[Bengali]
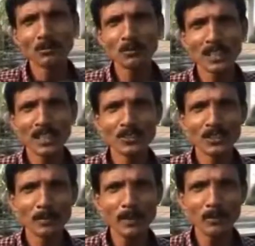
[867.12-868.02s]
মানুষ
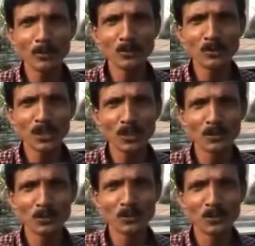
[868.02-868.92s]
আসার জন্য ব্যাপক
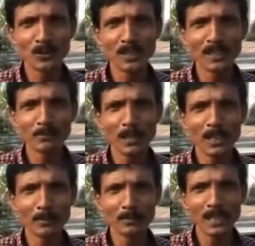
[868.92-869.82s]
উৎসাহ সন্ধ্যের
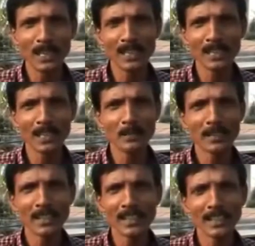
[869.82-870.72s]
বা বিকেলের
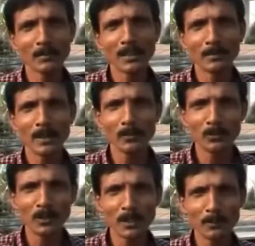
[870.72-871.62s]
টাইমে এখানে মানে
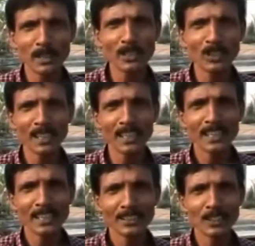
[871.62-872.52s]
ব্যাপক ভিড় হয়
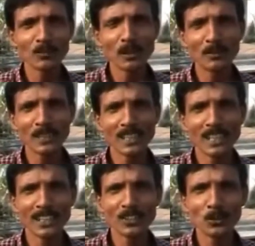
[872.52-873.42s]
যেহেতু
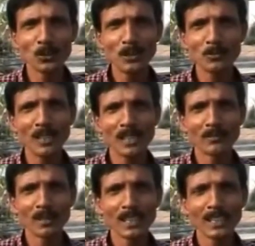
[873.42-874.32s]
আমাদের কাজ চলছে বলে
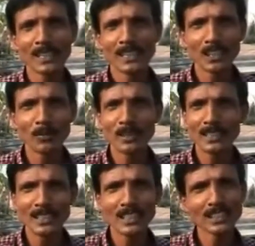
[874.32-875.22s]
আমরা তাও
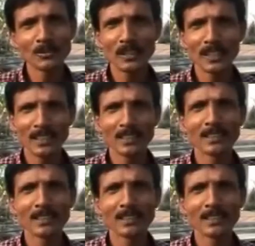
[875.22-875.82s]
মাঝে সাঝে দু